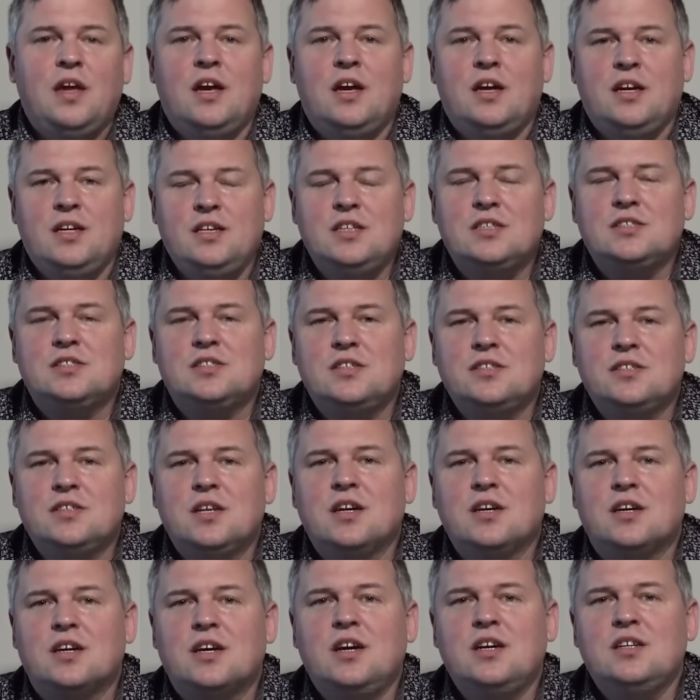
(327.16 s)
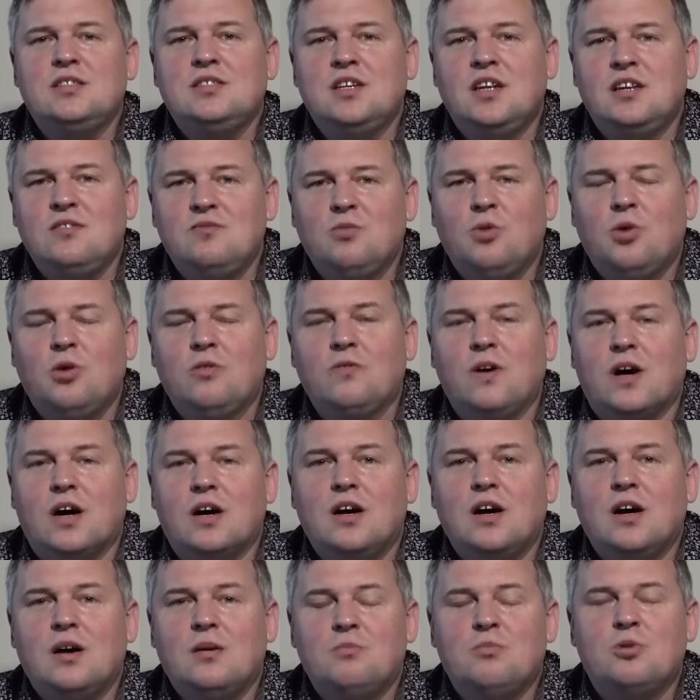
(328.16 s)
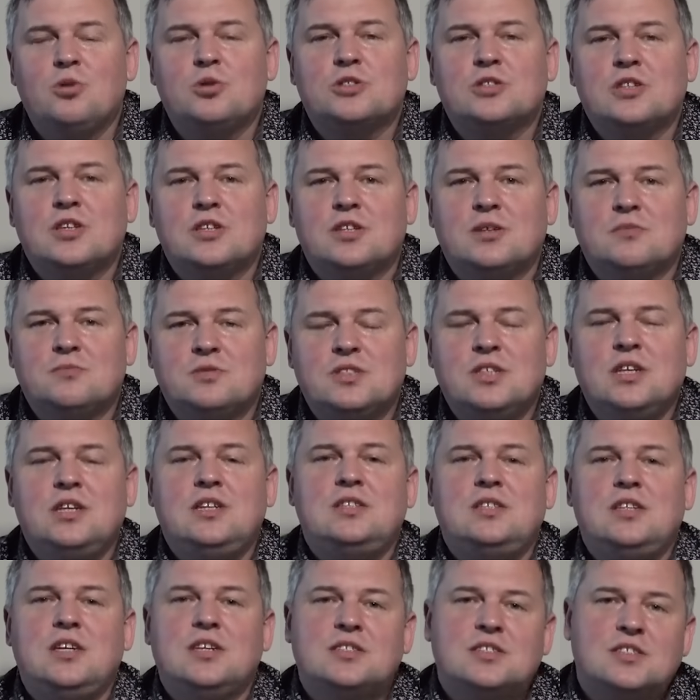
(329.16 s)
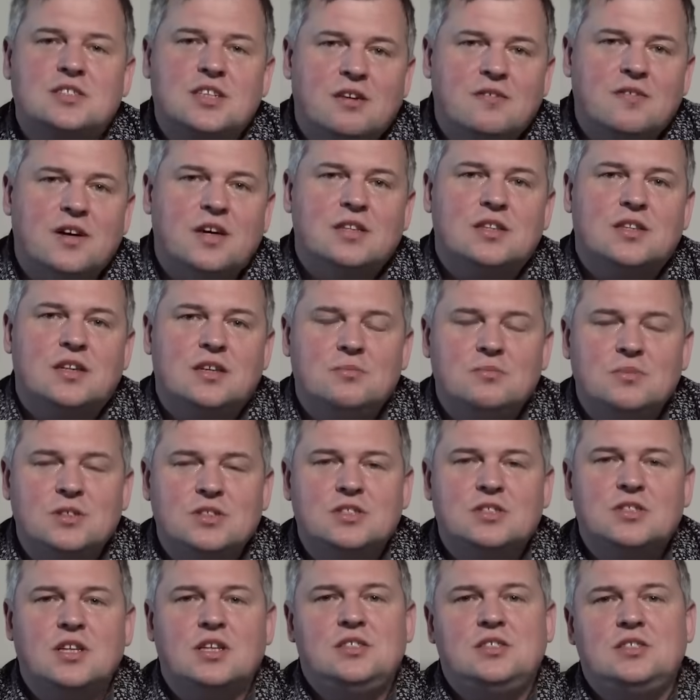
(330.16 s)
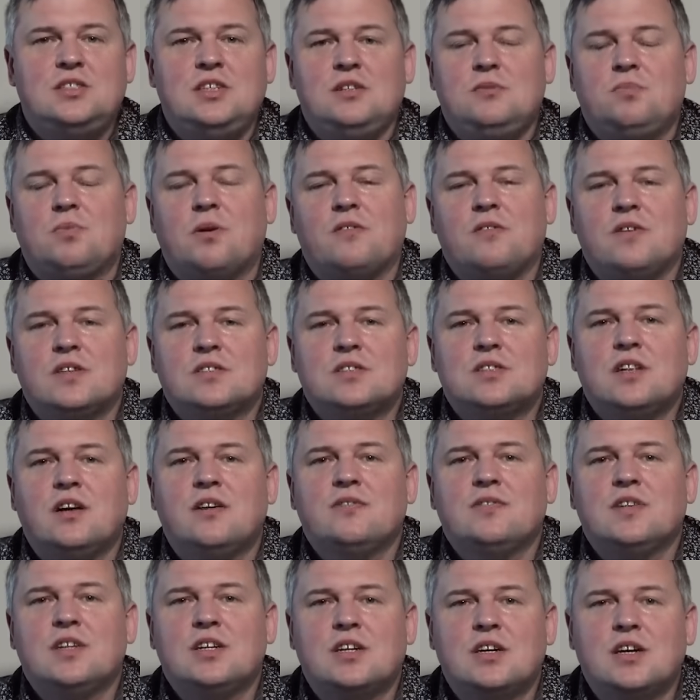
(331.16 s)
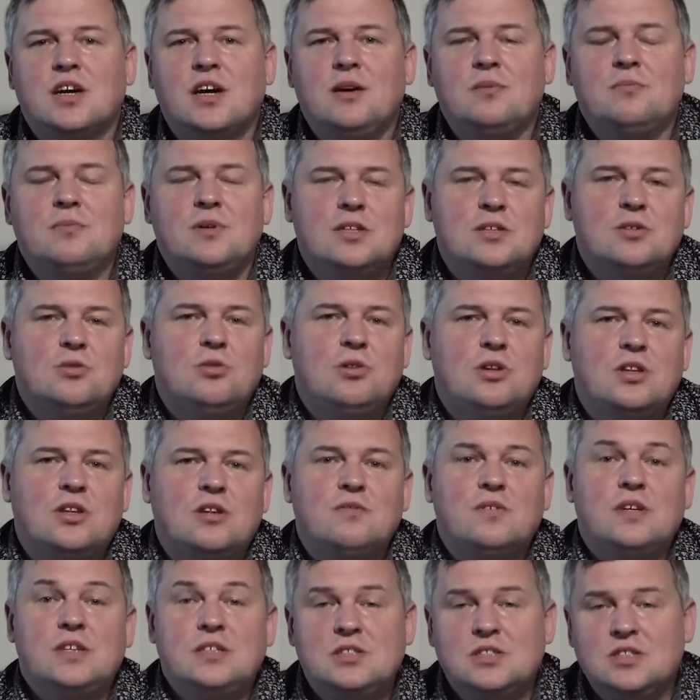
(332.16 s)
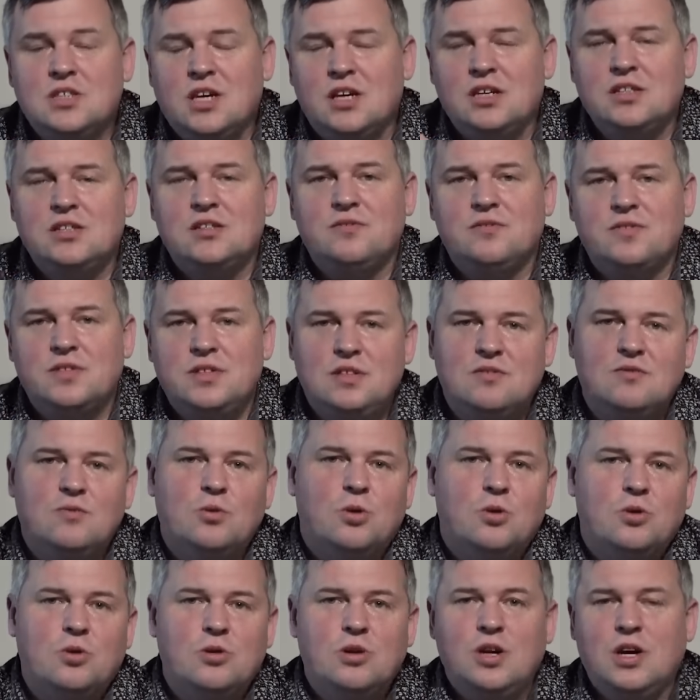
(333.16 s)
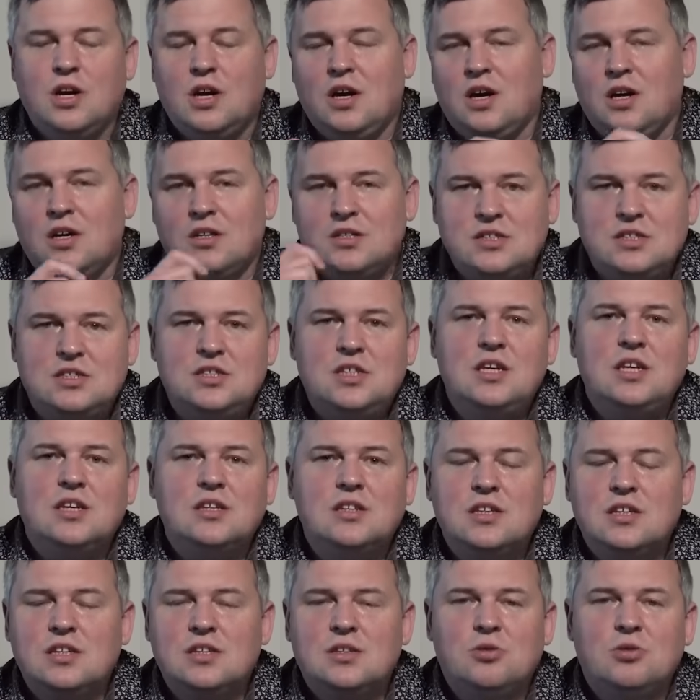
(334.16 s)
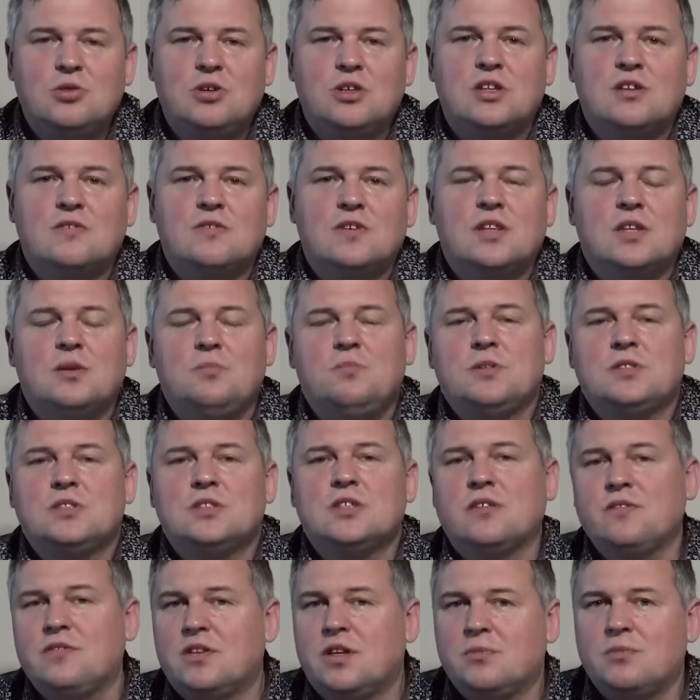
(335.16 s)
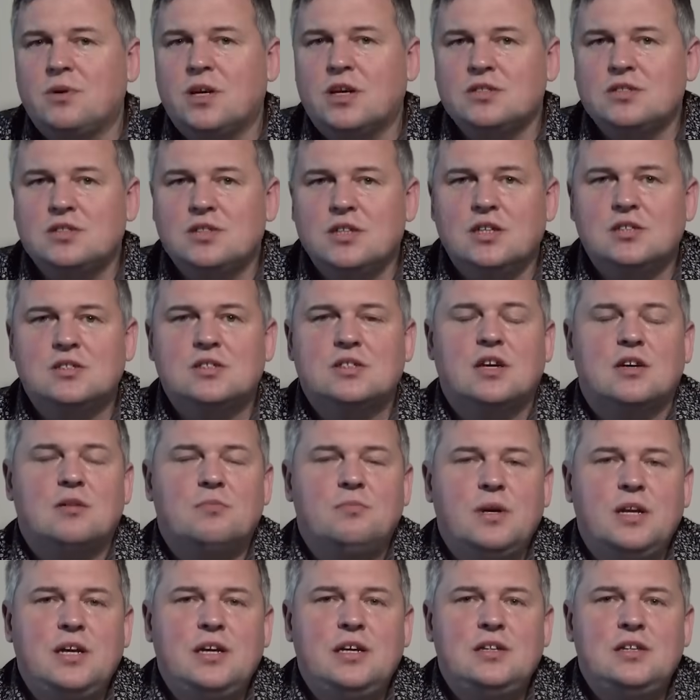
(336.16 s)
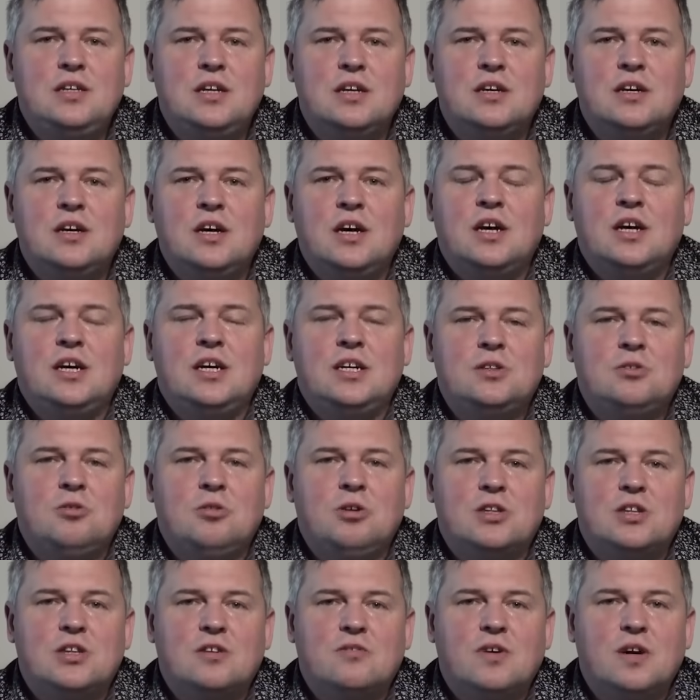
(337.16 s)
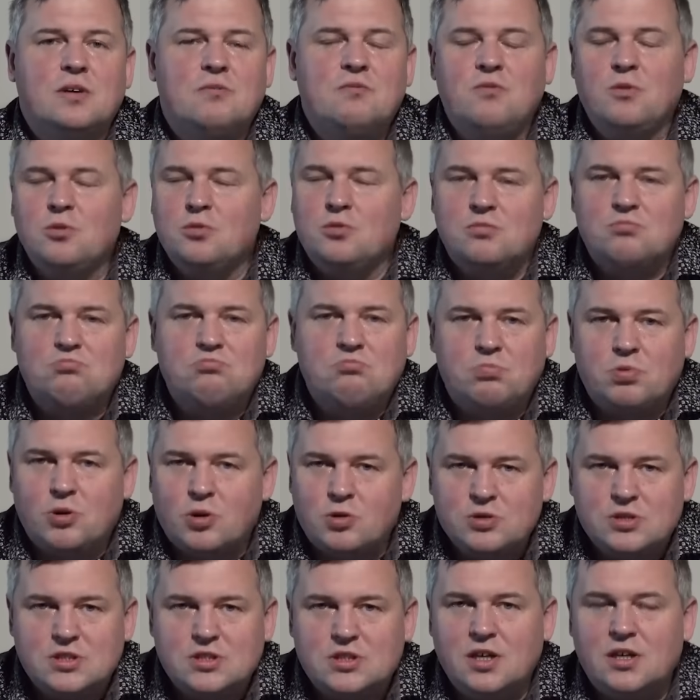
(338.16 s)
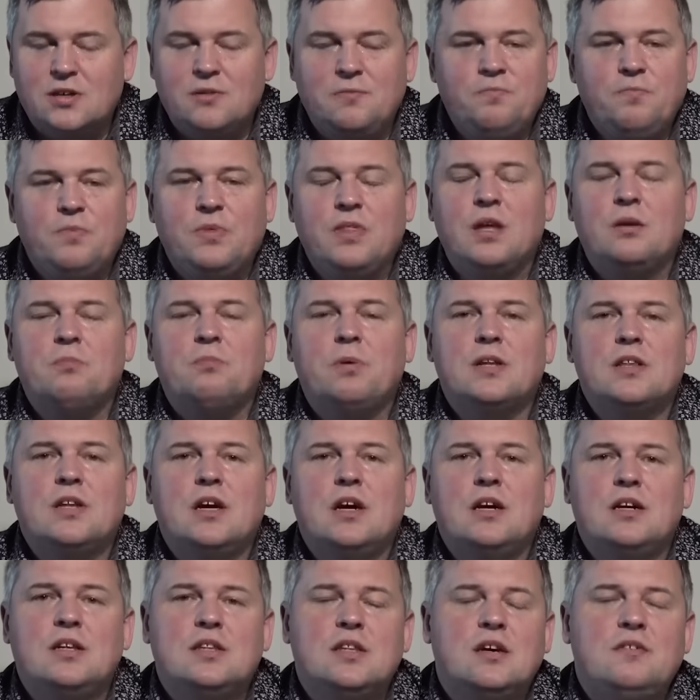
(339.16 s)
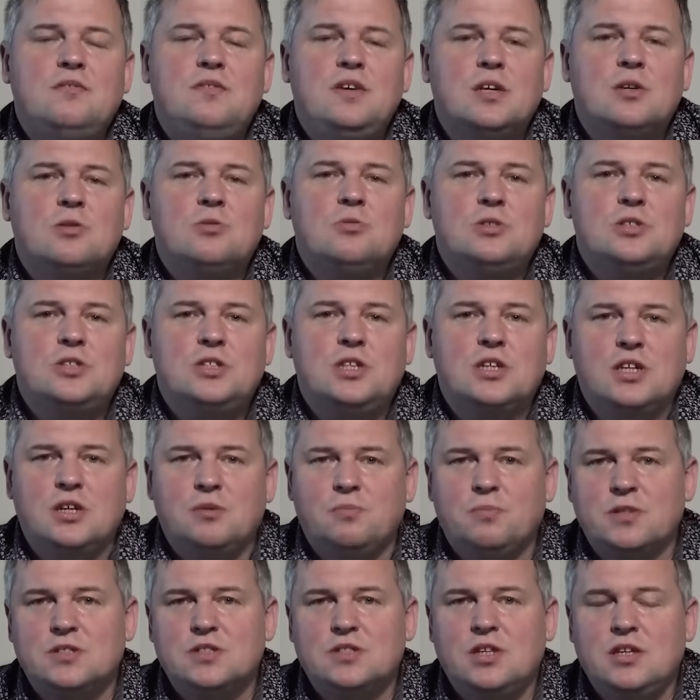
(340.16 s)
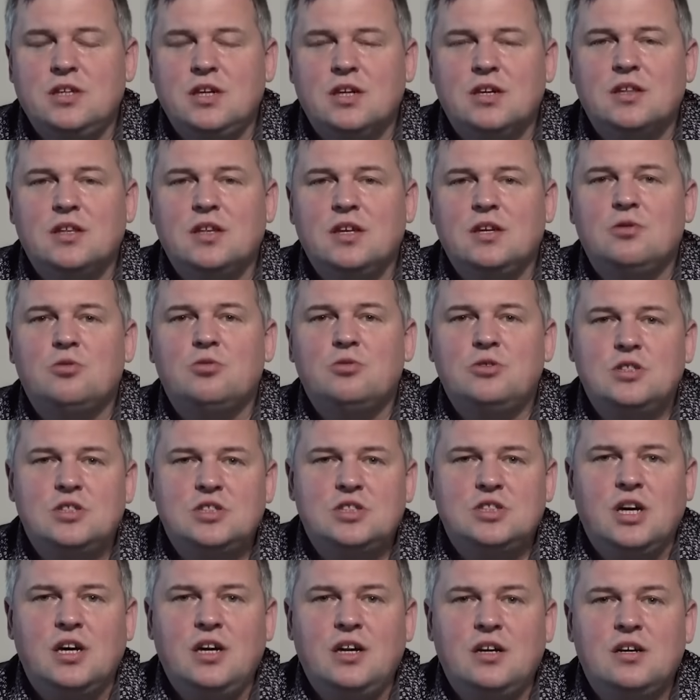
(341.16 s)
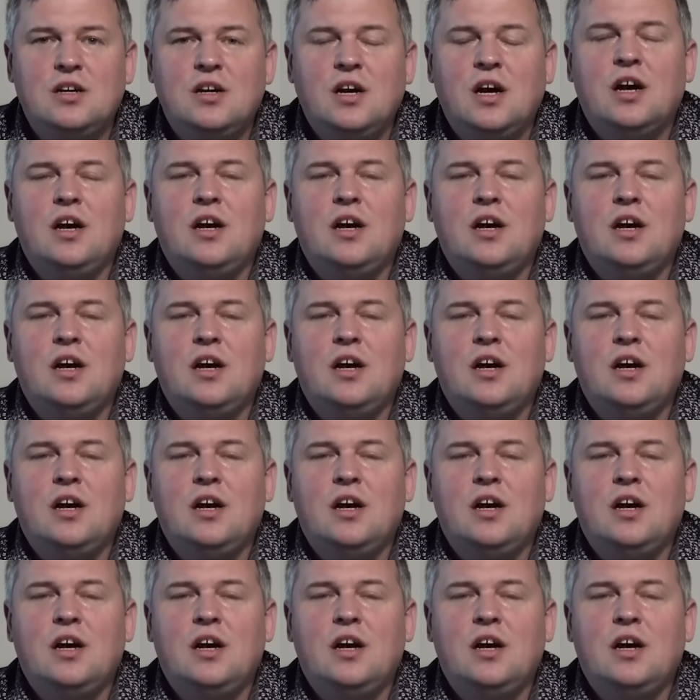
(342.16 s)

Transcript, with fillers: И если на окраине Львова можно там, знаете, экскаваторами сносить православный храм, до этого изгадив его стены, до этого написав там разные оскорбления, и до этого вот просто нападая на верующих и постоянно их унижая,